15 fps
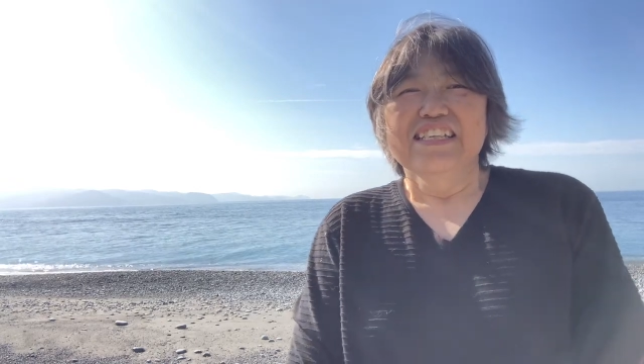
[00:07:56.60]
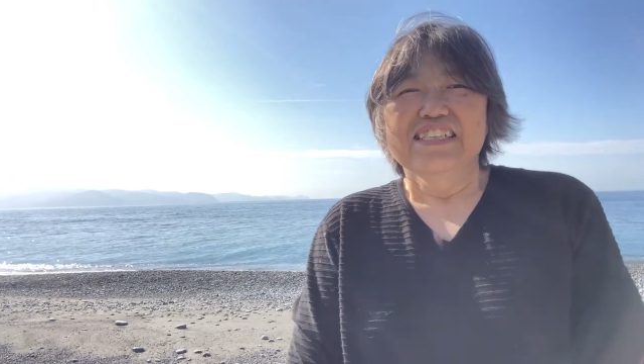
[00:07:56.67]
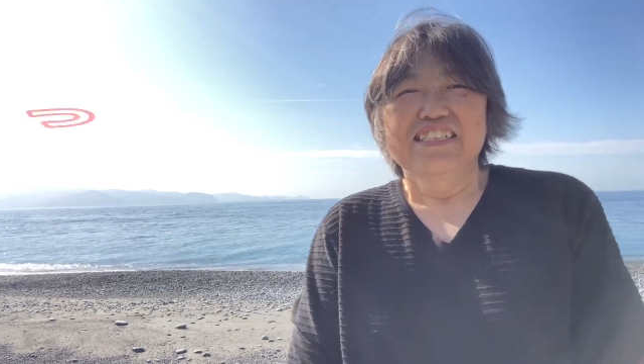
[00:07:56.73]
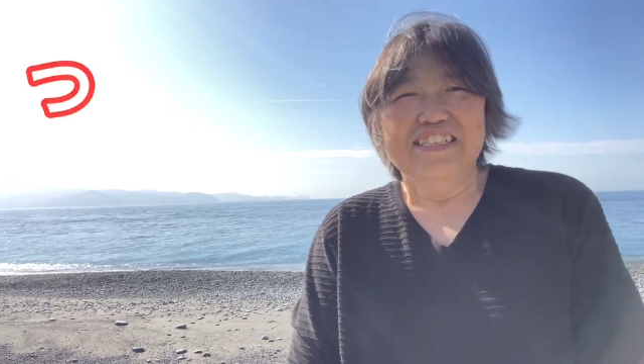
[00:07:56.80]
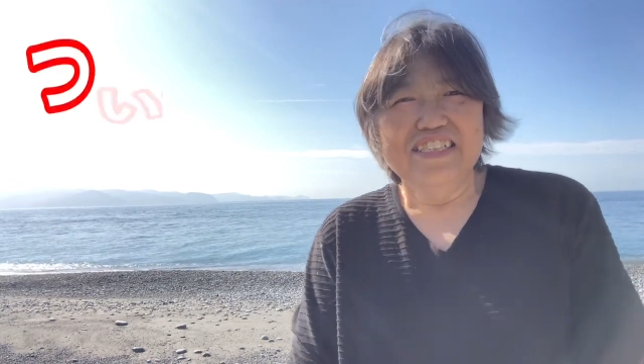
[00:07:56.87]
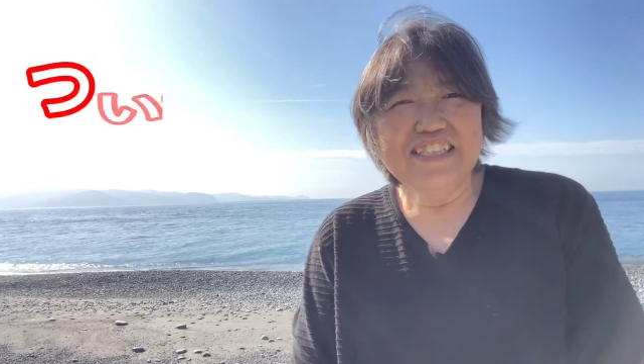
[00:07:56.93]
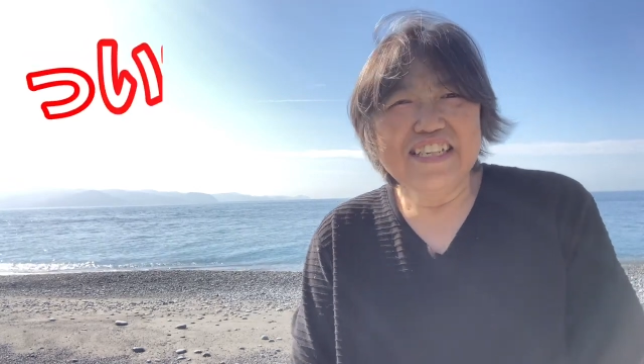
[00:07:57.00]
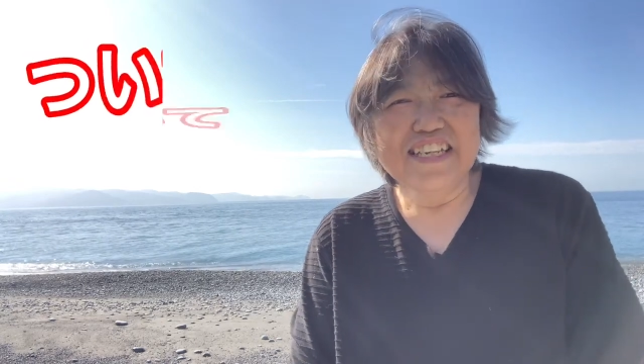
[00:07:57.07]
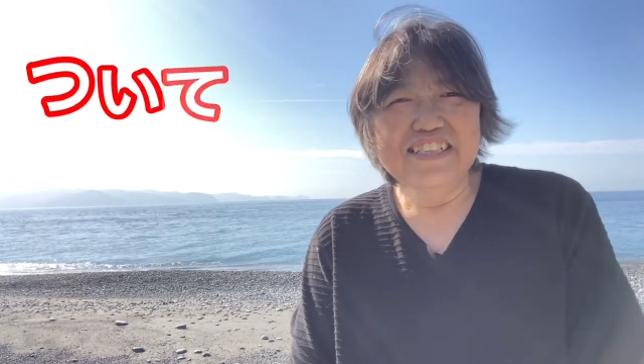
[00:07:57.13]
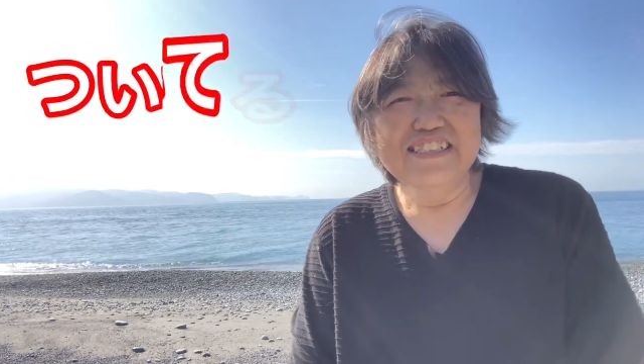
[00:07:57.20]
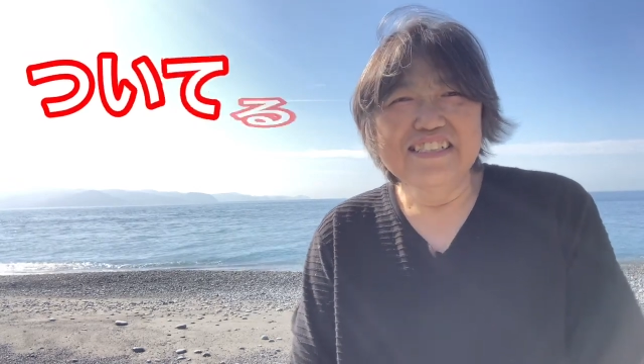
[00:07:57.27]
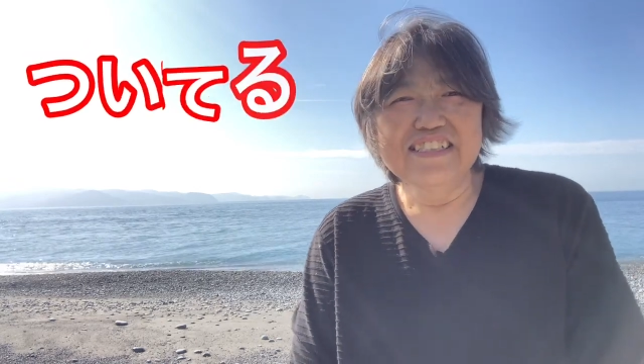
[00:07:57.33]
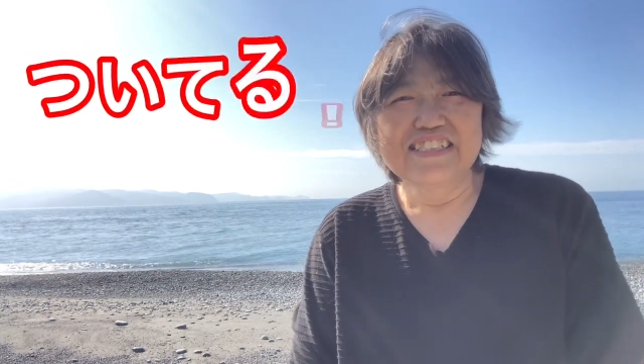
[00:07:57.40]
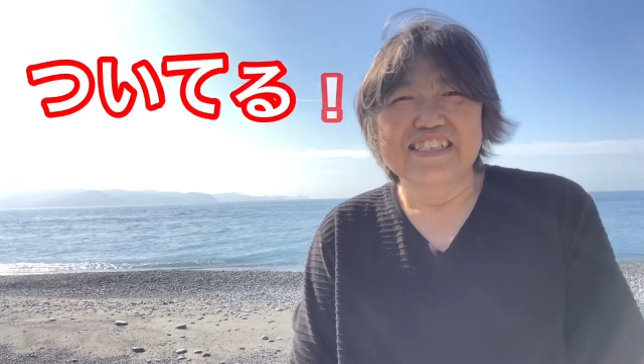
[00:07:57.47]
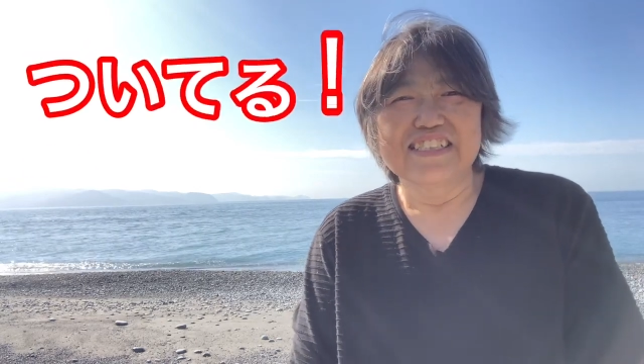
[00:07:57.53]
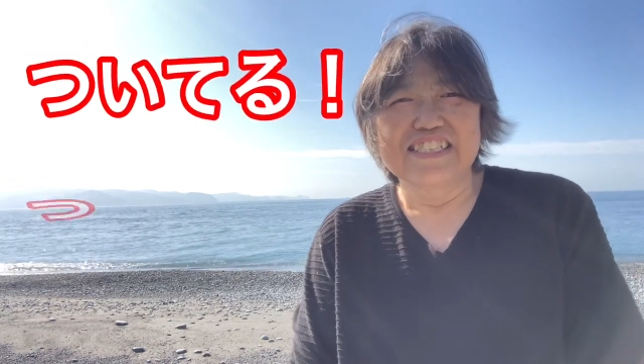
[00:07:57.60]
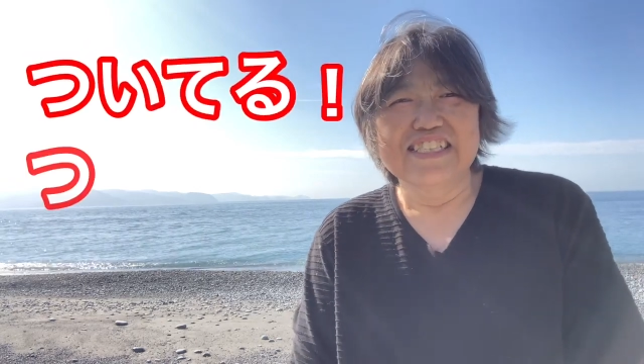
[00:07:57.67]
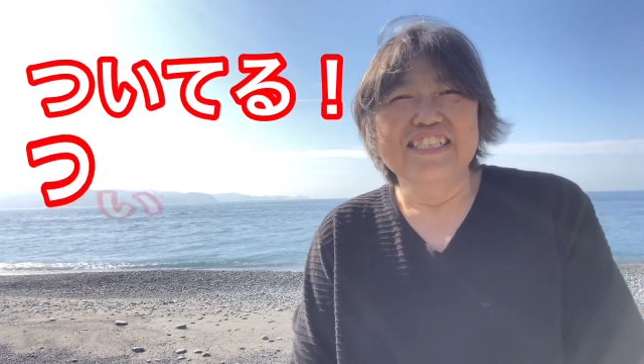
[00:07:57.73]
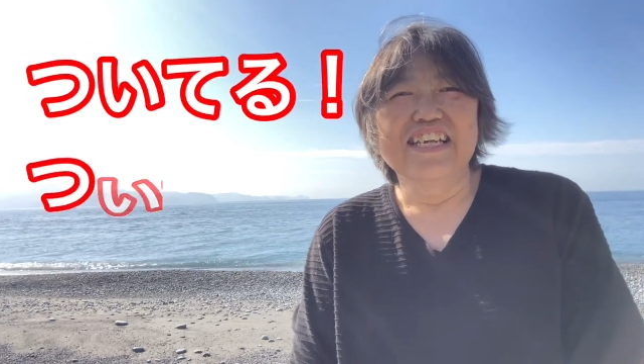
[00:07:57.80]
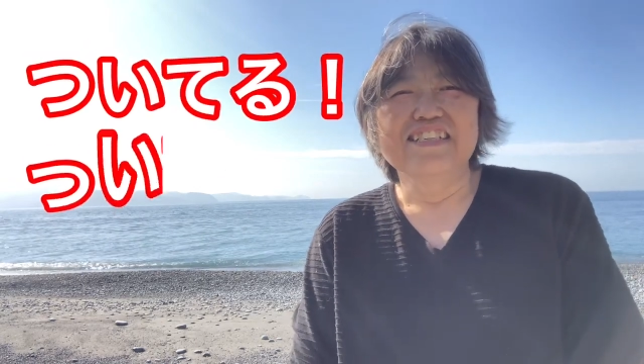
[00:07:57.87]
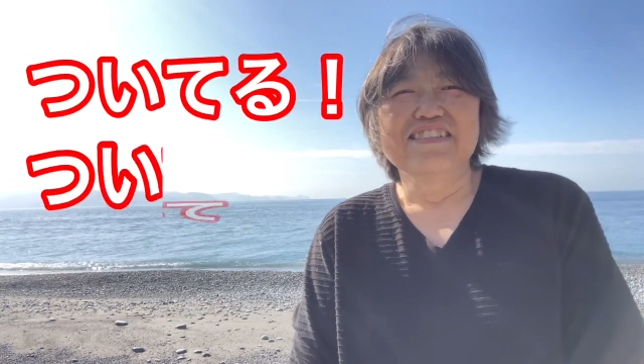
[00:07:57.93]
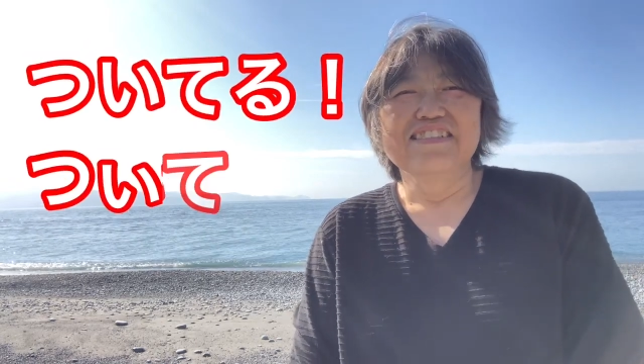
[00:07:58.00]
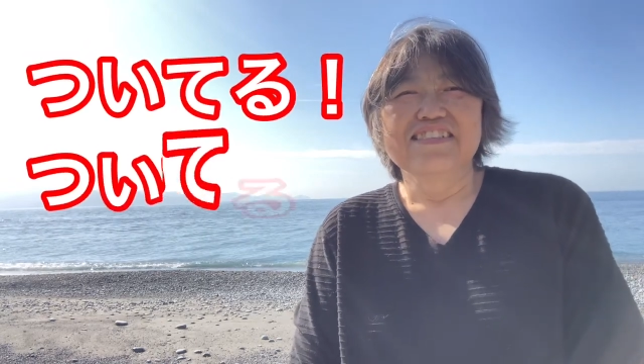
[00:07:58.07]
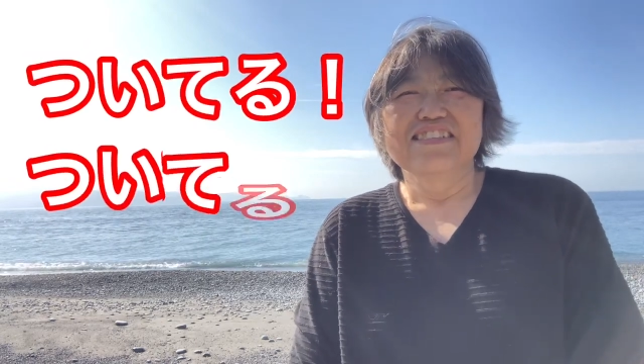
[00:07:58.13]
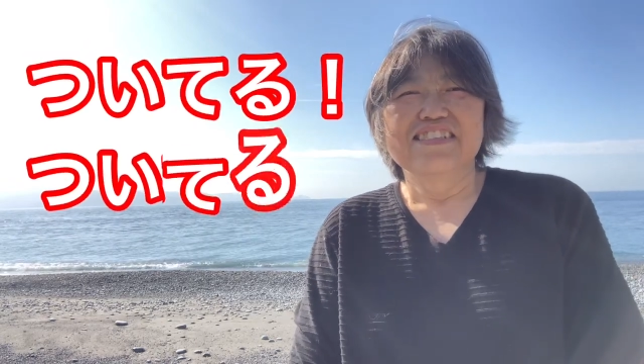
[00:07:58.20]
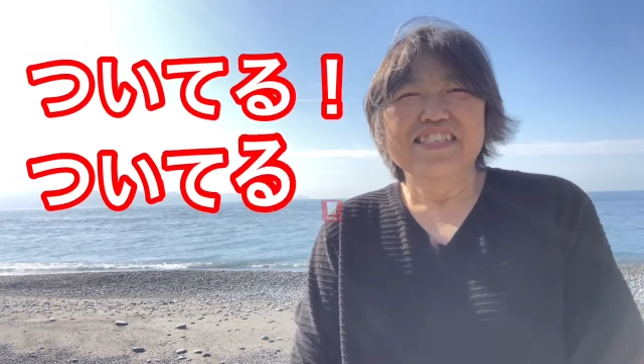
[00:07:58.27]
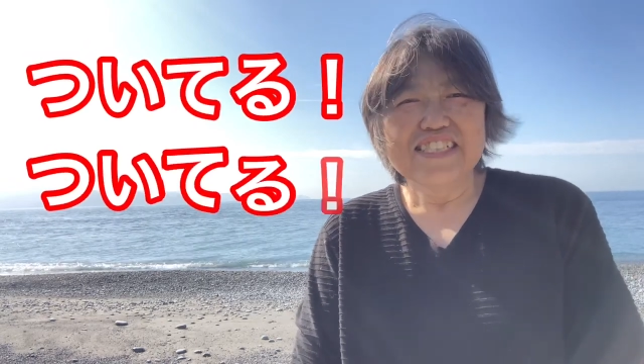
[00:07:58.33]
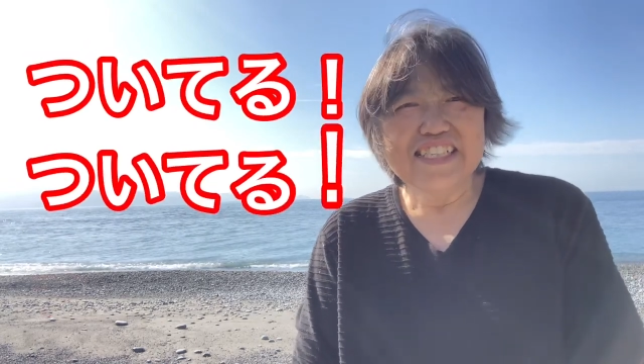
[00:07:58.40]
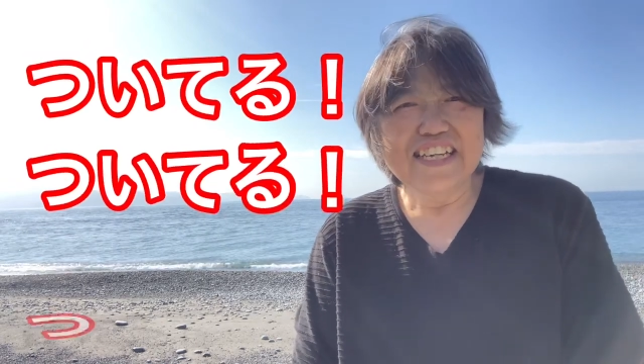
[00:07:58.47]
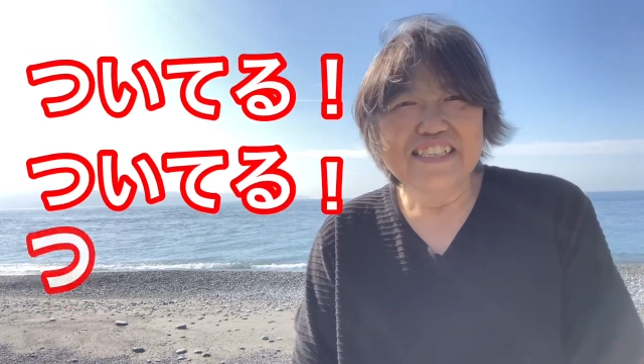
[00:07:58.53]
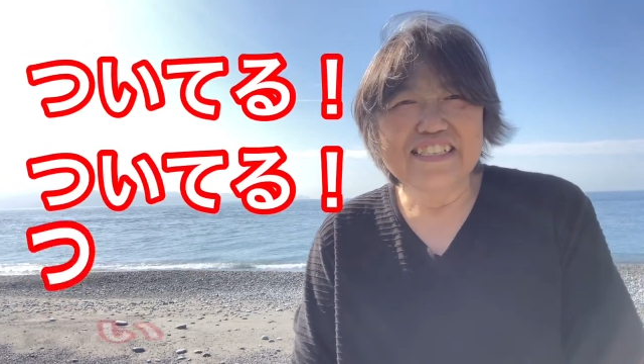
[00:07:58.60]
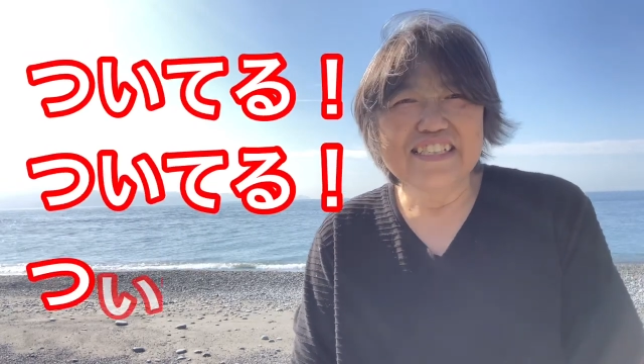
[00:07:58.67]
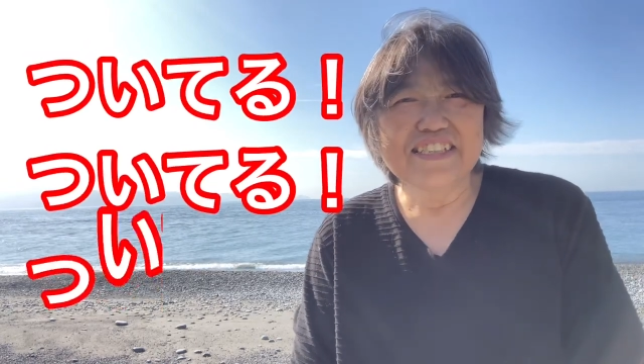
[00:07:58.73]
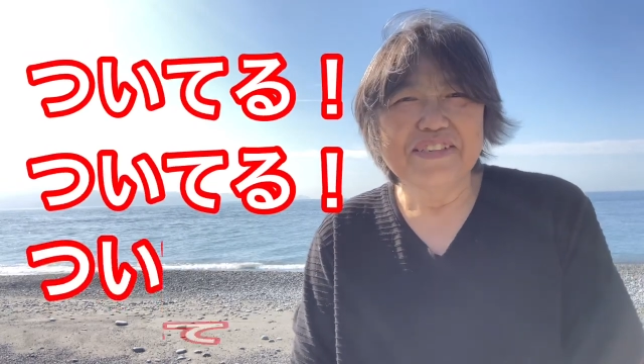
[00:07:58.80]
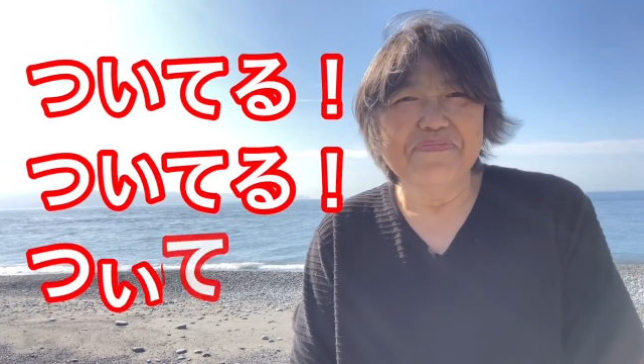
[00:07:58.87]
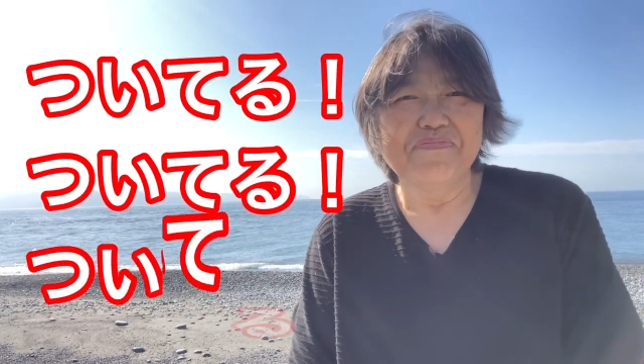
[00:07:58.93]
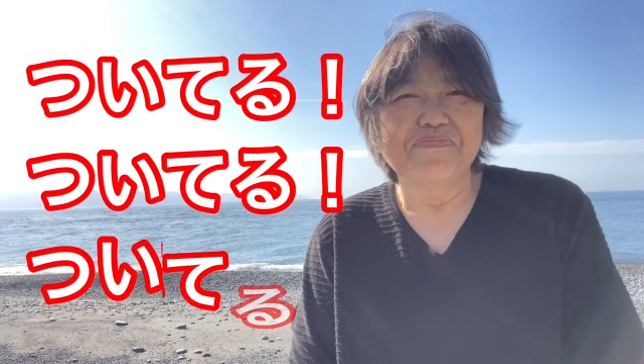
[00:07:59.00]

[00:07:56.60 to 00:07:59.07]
ついてる、ついてる、ついてる。